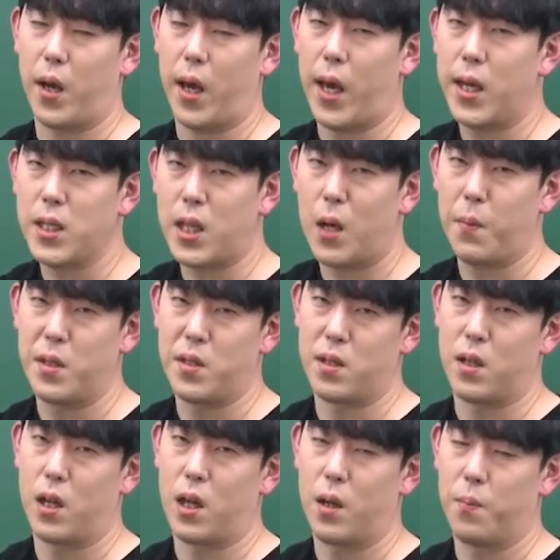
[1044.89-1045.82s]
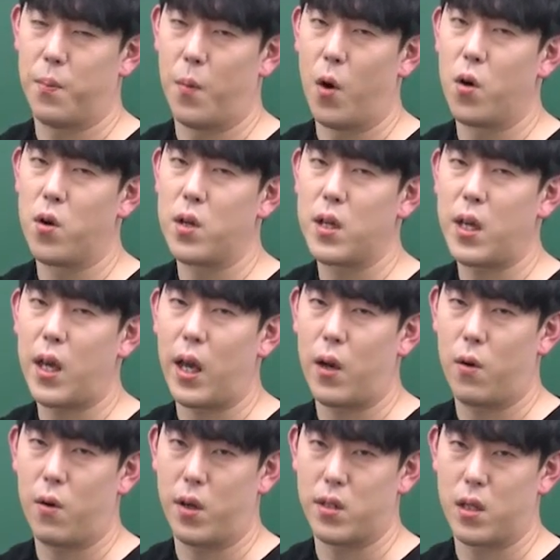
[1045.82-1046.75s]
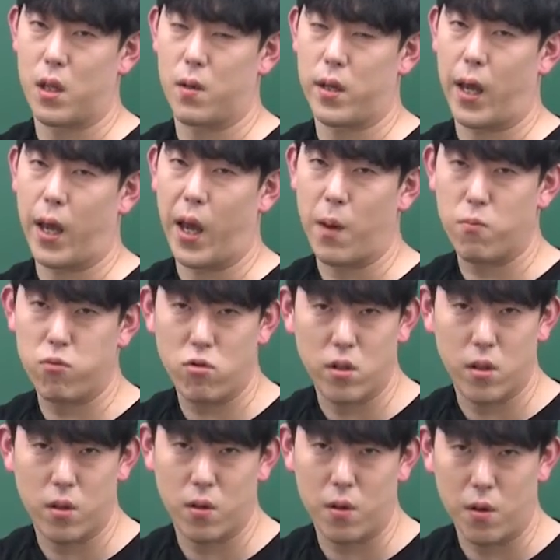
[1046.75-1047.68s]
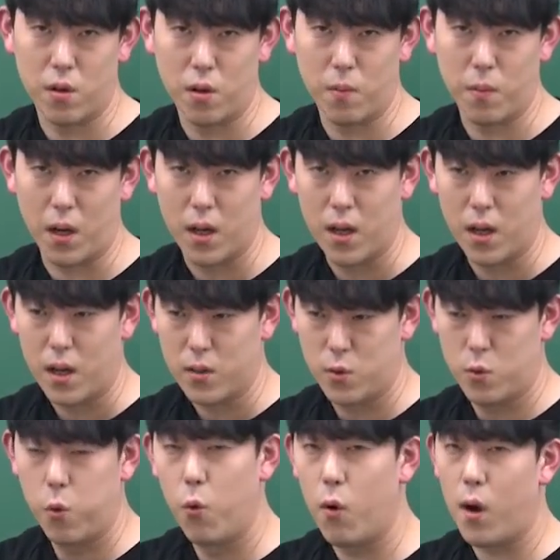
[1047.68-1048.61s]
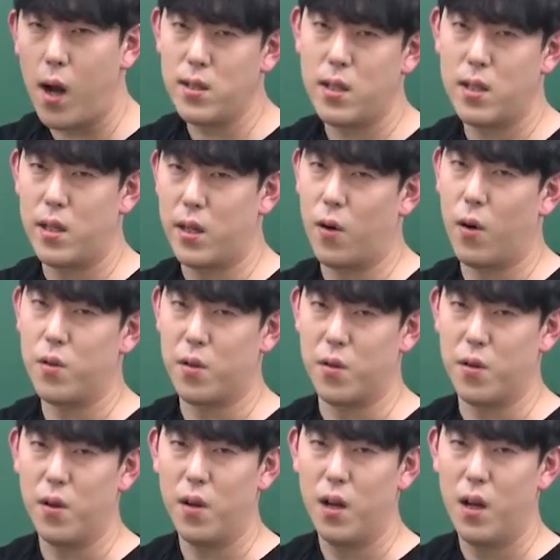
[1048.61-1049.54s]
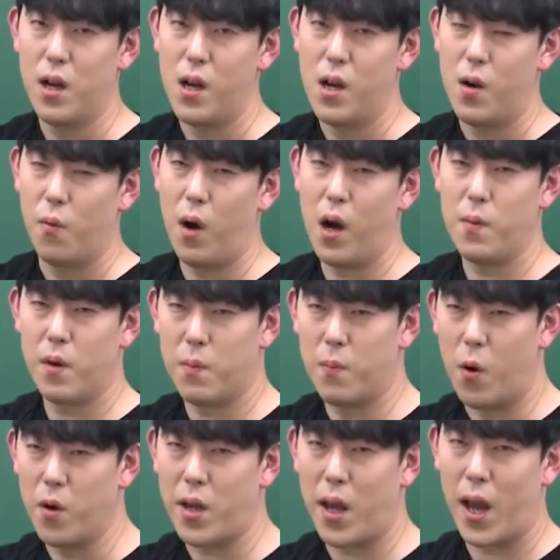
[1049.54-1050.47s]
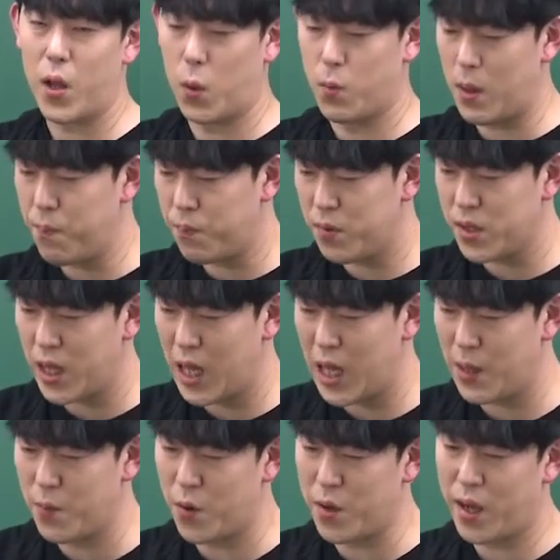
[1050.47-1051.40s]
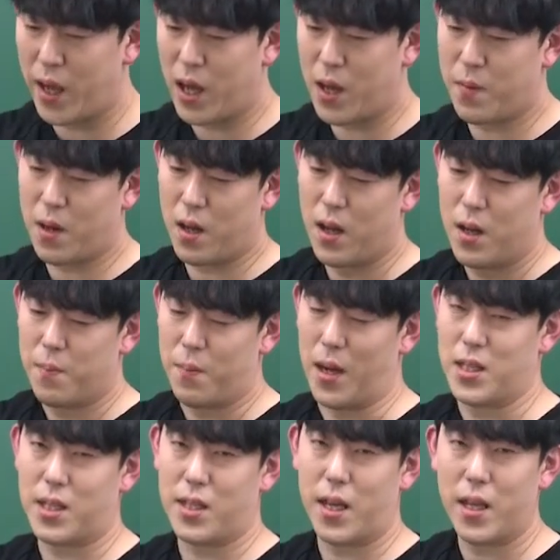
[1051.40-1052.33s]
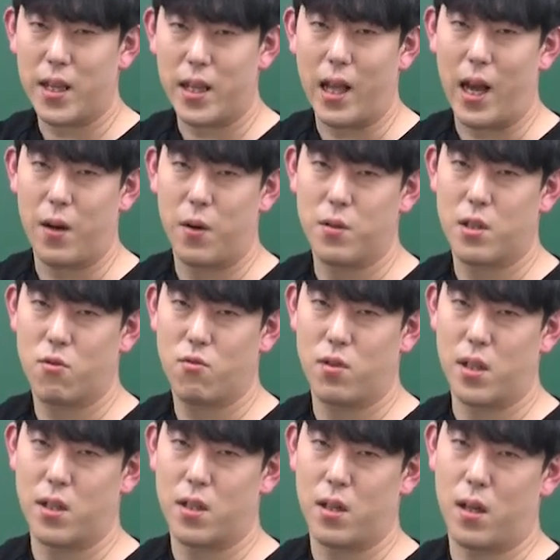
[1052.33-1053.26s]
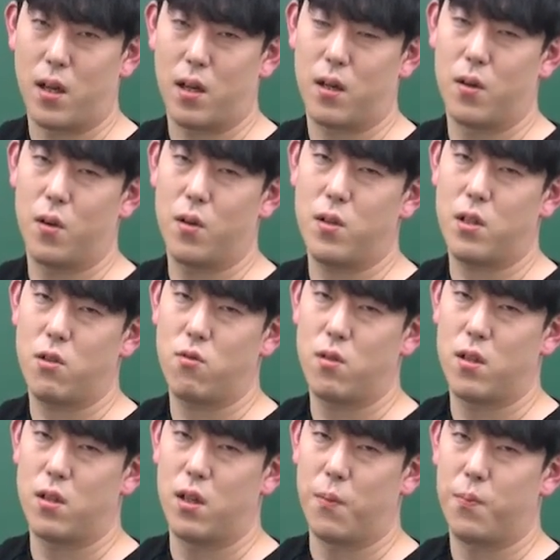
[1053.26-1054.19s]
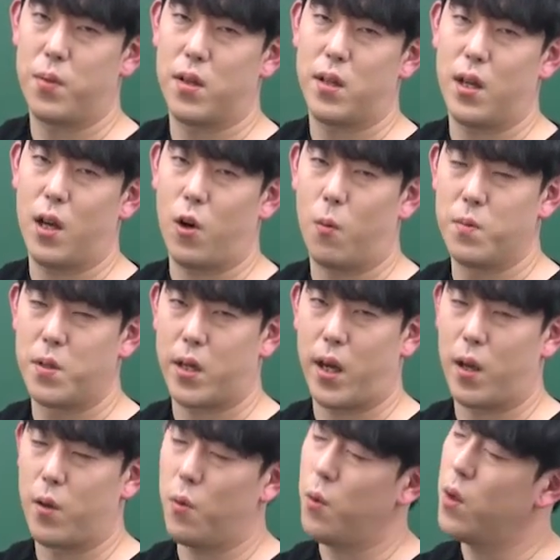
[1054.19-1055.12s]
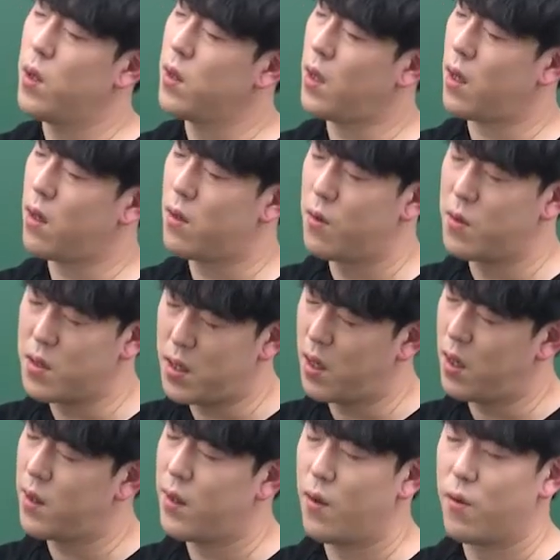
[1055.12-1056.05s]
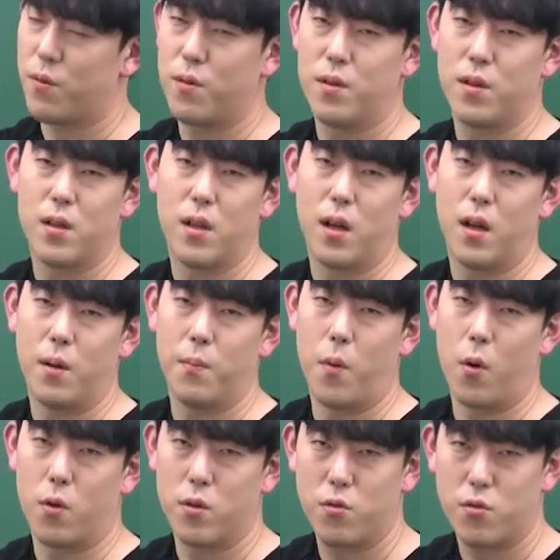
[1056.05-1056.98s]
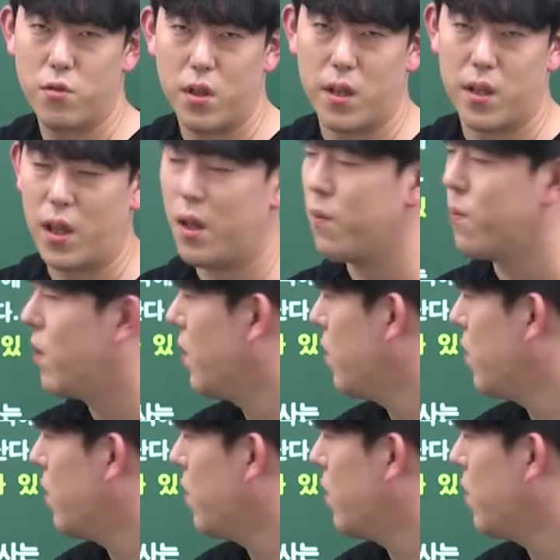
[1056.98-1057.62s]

해삼 있잖아. 멍게 이런 거 있잖아. 개불 이런 거 막 좋아하는 애 있거든요. 와 막 멍게야 너무 이쁘다. 멍게야 막 맛있겠다 이런 친구들 있잖아. 그런 친구들은 리프티아 검색해도 딱 그런 생각한다고. 먹을 수 있나?